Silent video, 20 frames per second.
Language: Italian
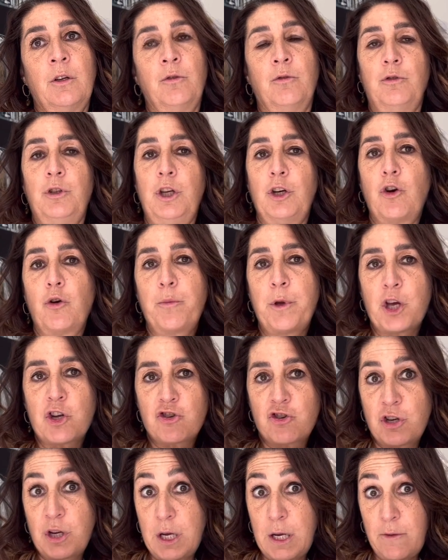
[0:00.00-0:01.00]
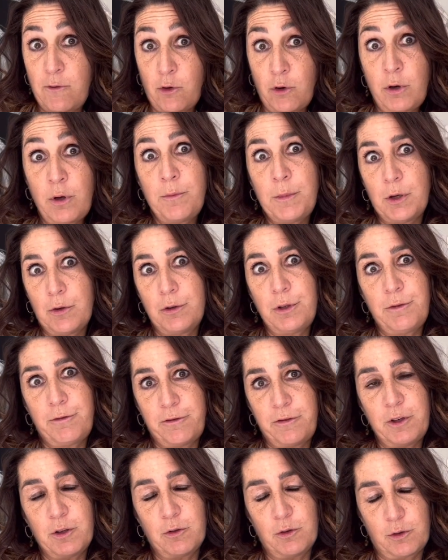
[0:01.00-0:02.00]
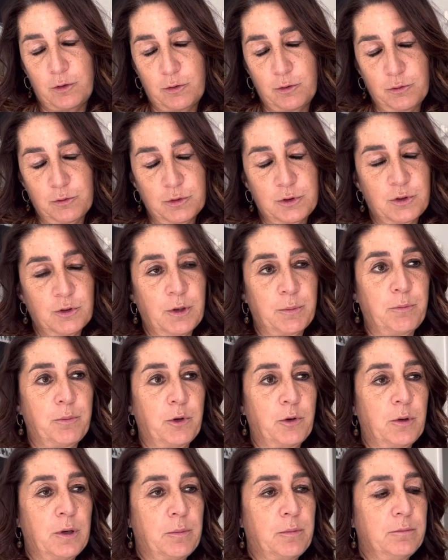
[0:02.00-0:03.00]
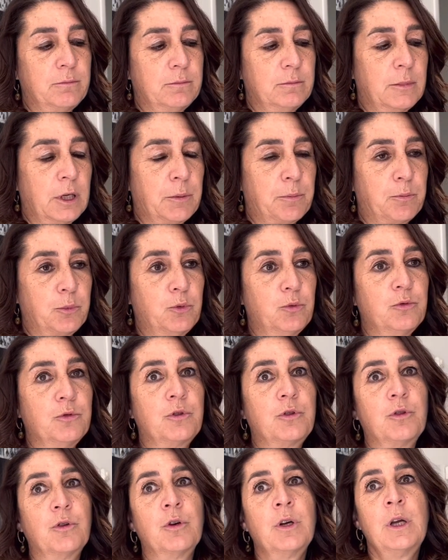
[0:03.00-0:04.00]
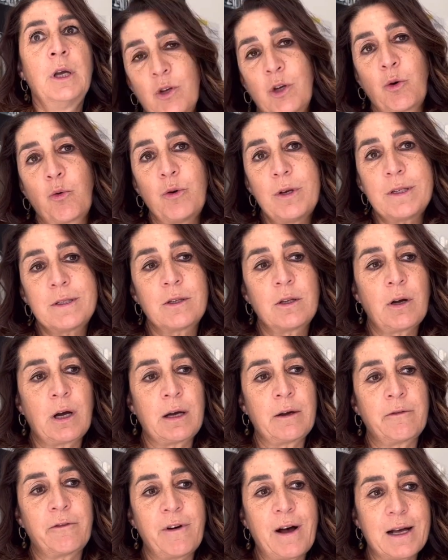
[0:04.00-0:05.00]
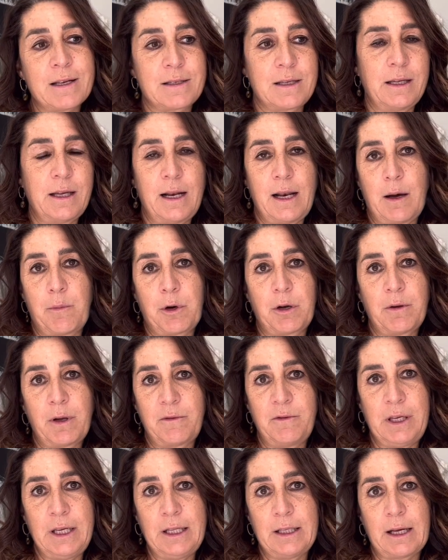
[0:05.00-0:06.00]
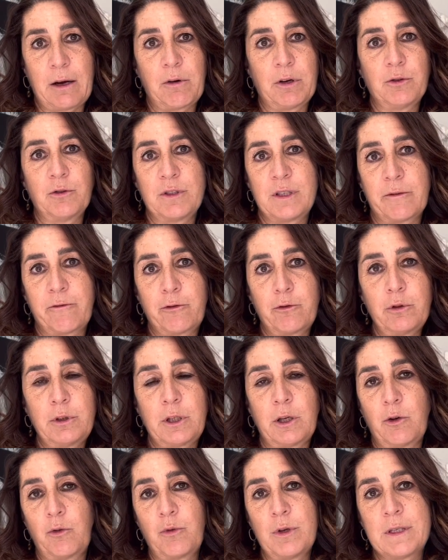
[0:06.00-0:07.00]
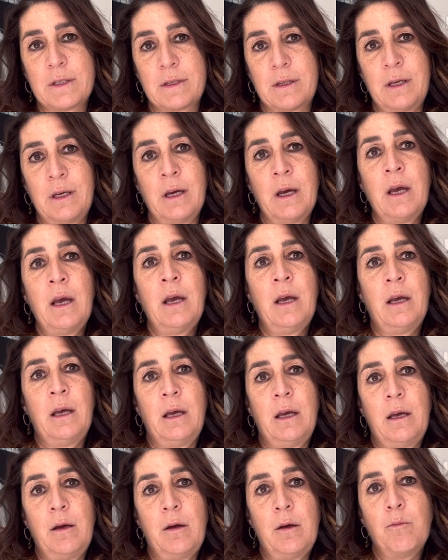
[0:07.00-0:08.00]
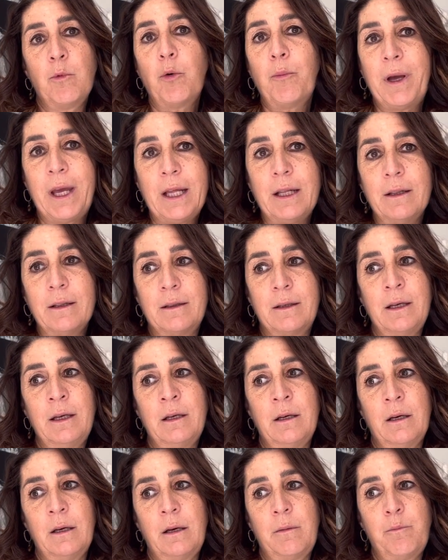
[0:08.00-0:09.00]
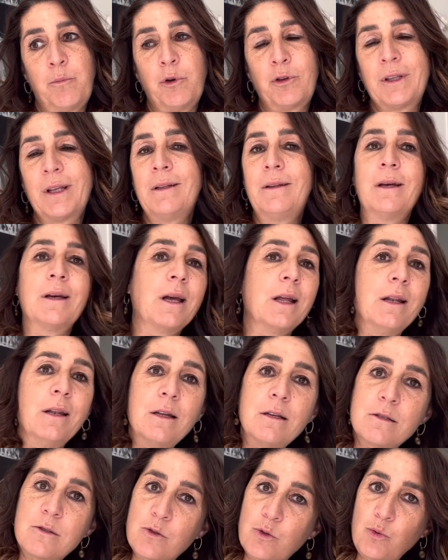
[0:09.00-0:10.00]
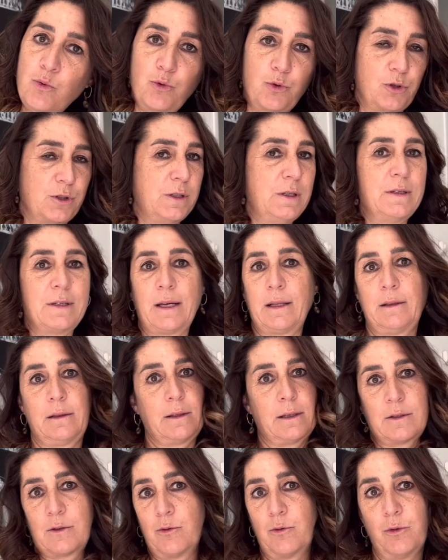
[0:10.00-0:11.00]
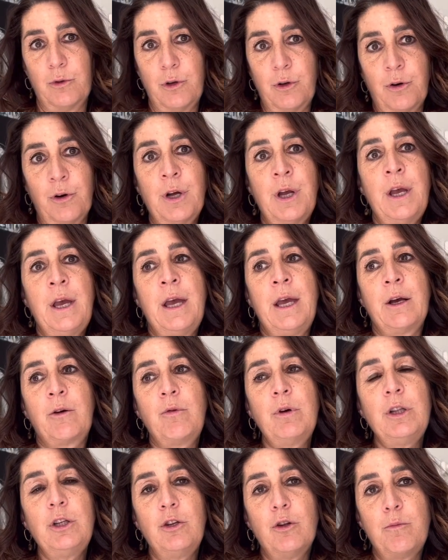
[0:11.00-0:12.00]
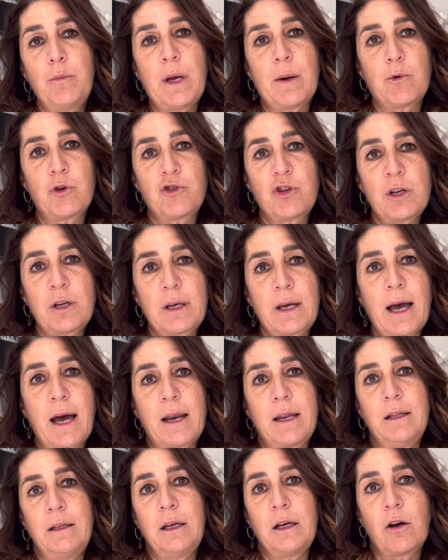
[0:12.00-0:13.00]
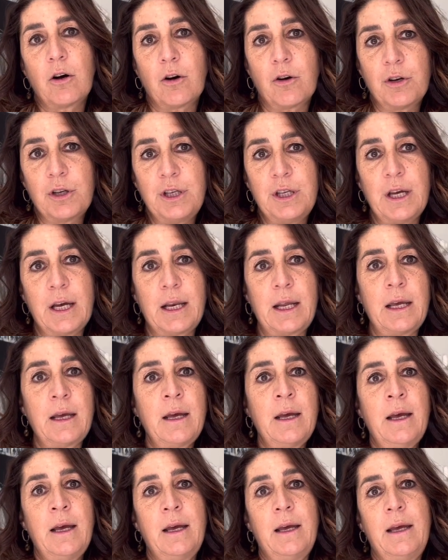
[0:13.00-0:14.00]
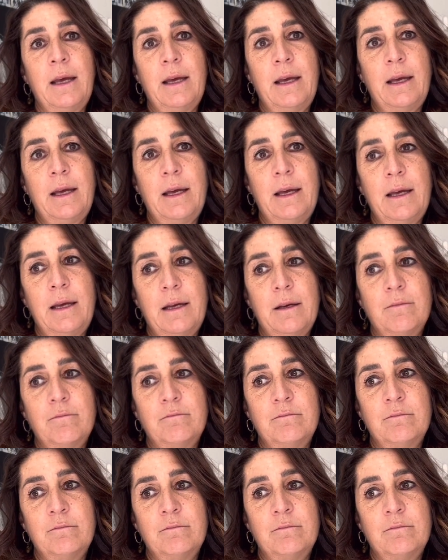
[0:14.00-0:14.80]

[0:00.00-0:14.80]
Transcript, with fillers: non dico piacevole, meno difficoltoso, appunto. In questa fase della propria vita, quando si affrontano questi eh, momenti, è importante che nessuno si senta solo e quindi dobbiamo cercare di cogliere eh,